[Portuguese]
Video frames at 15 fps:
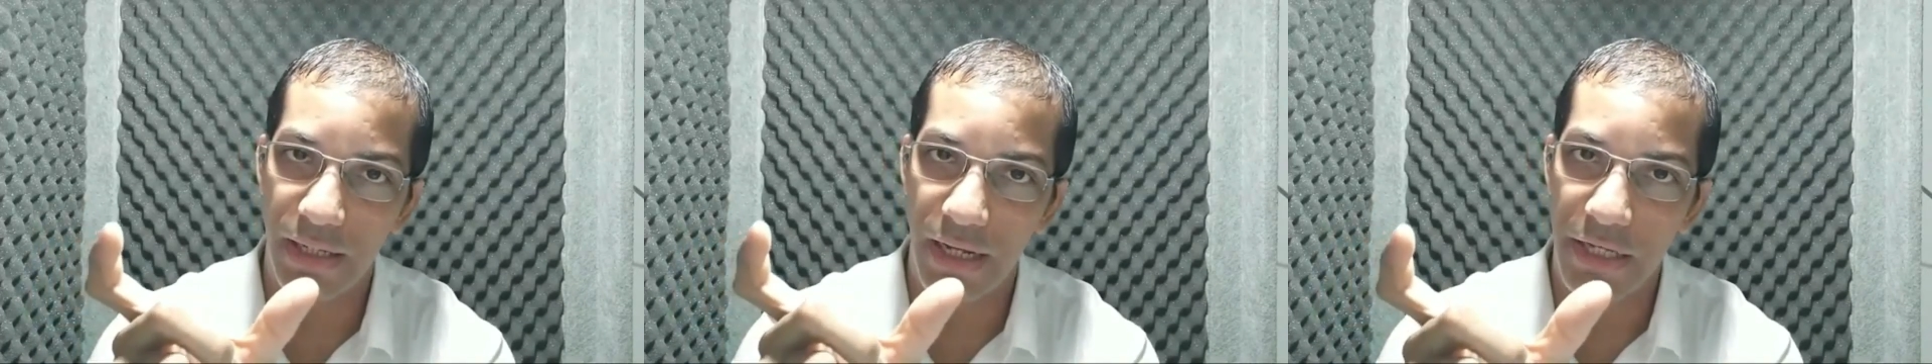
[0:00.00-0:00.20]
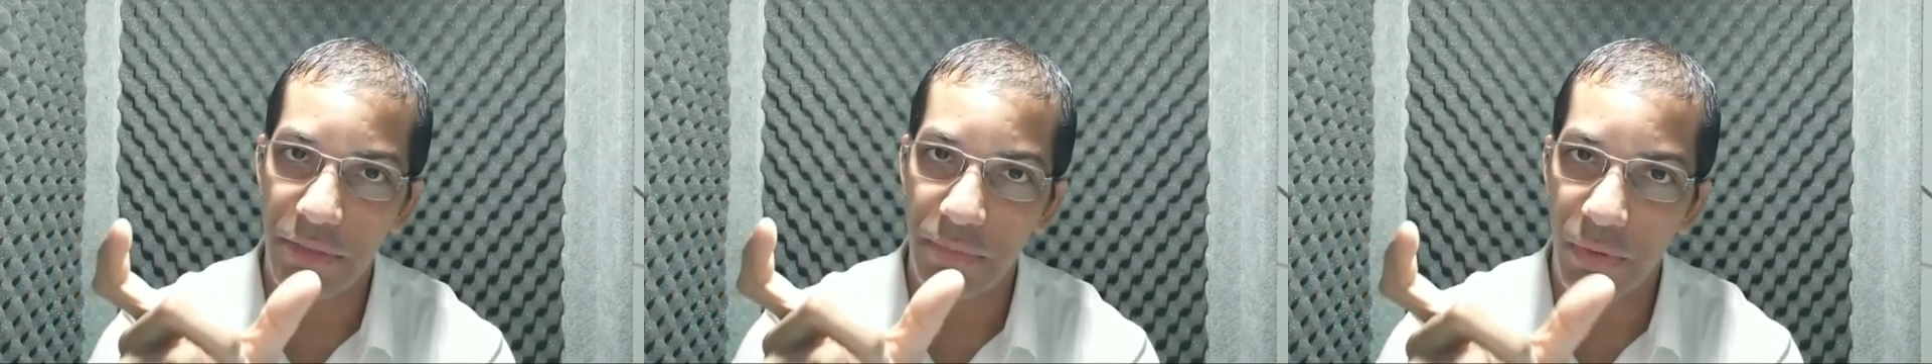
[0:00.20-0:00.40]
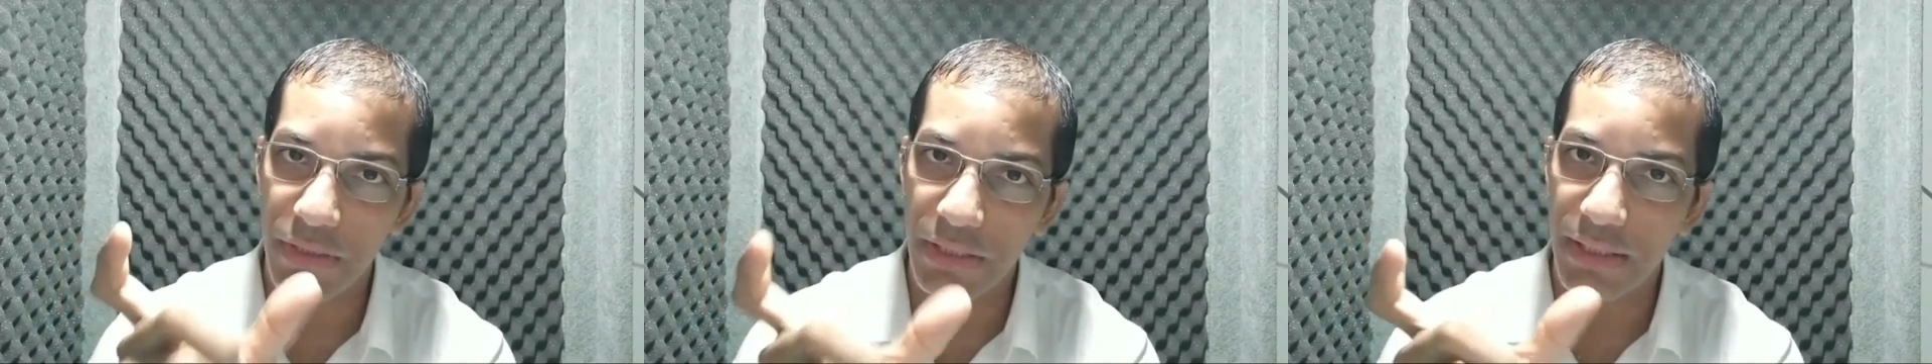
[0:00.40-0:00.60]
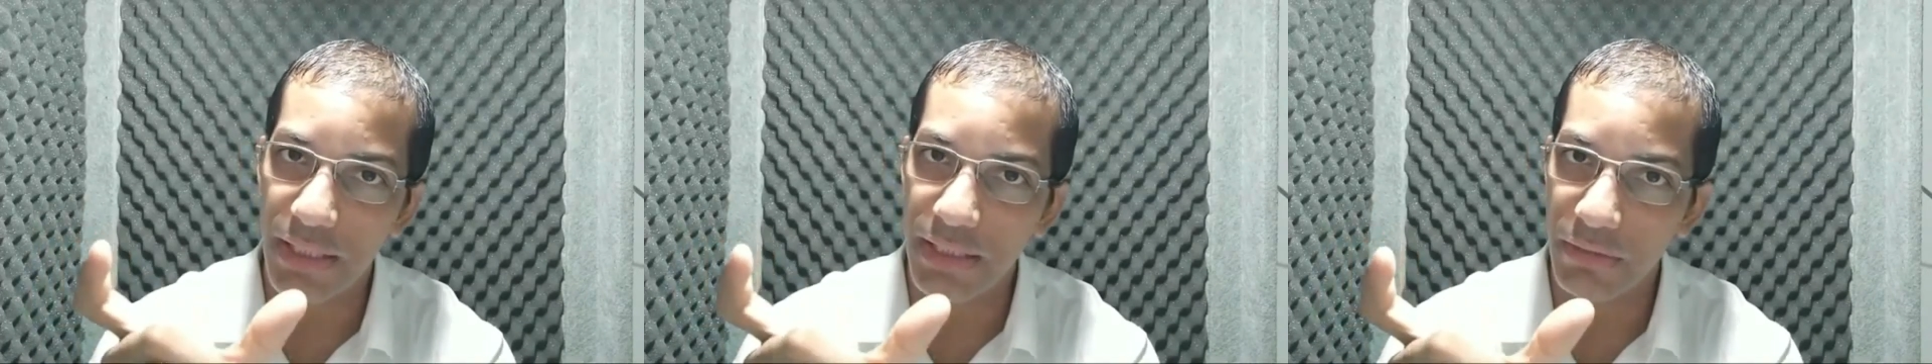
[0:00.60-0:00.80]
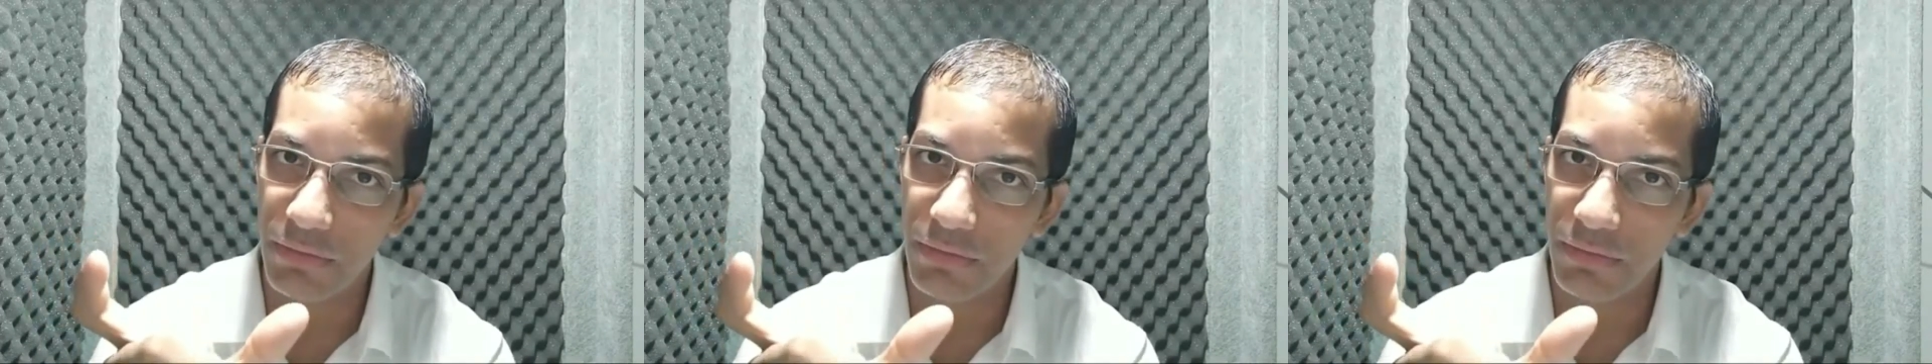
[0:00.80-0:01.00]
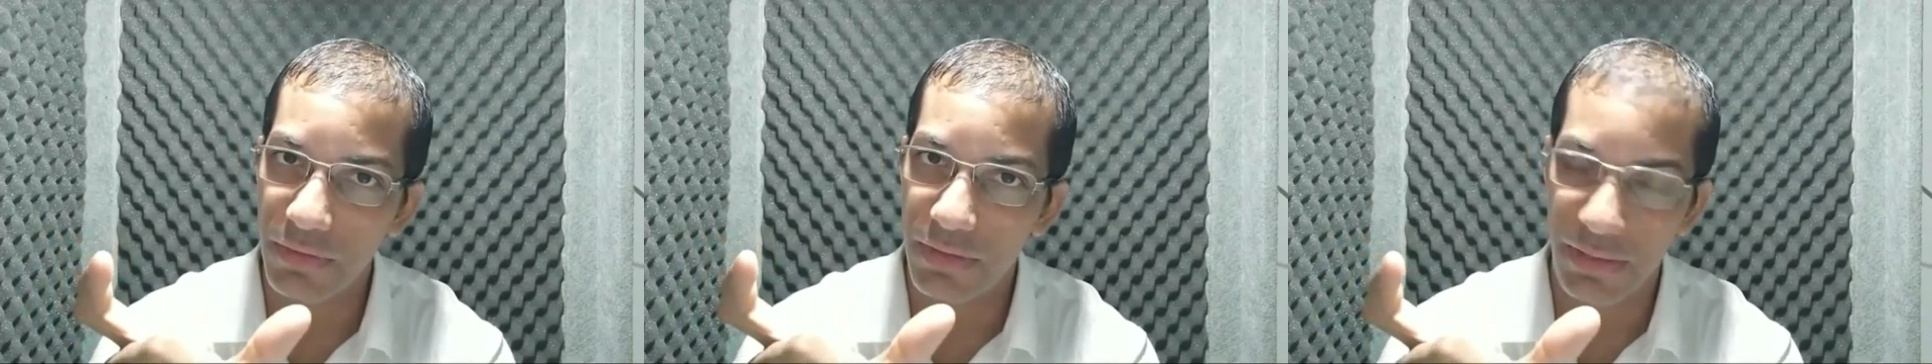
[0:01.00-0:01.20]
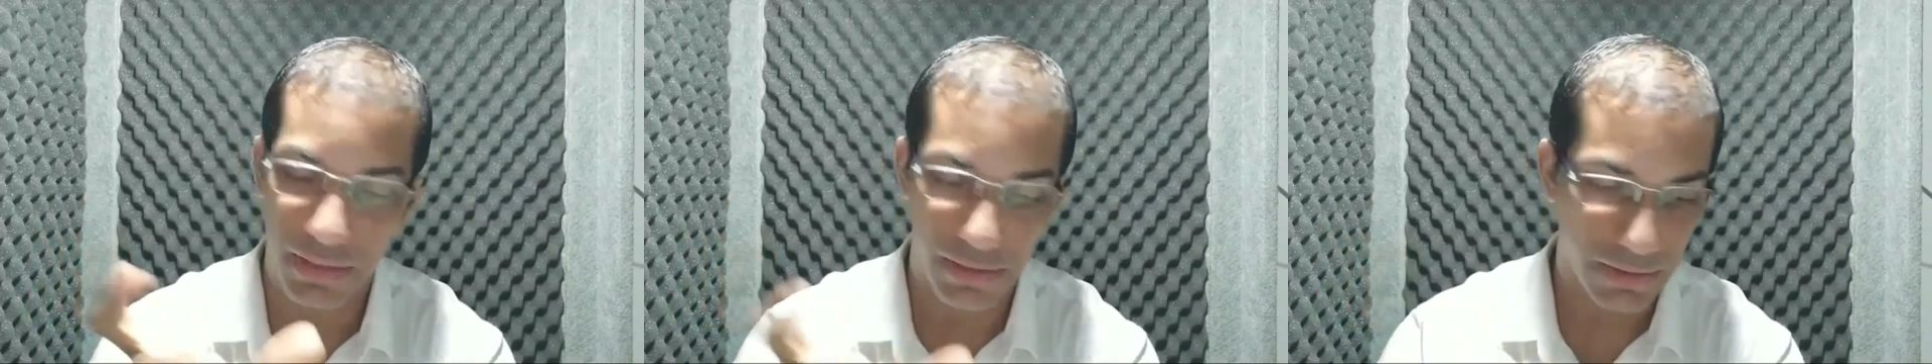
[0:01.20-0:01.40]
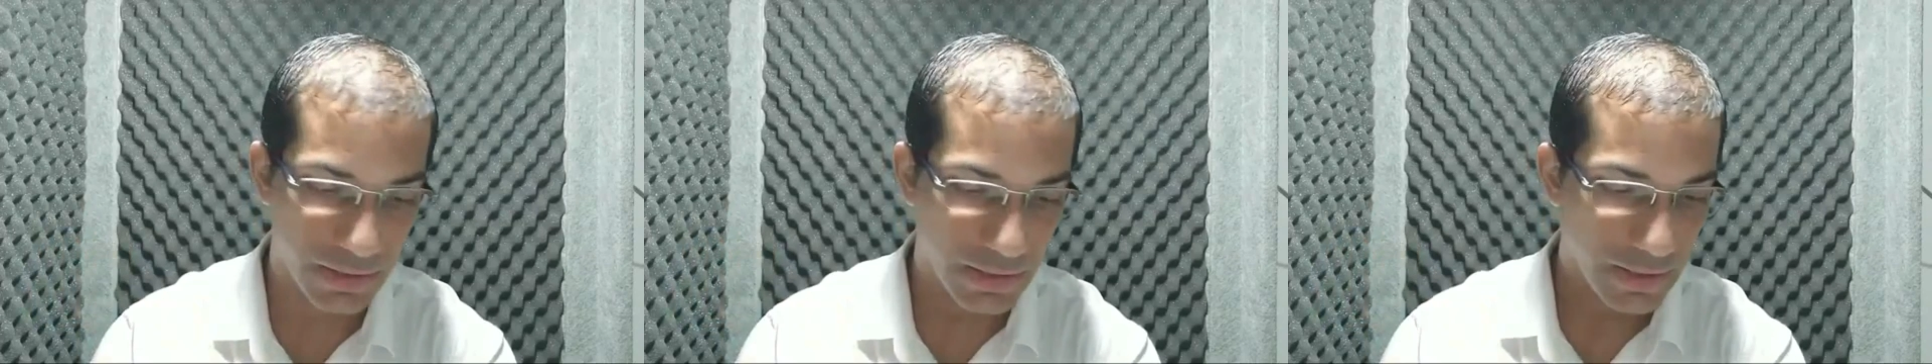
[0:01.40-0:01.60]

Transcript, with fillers: A resposta está dentro de você,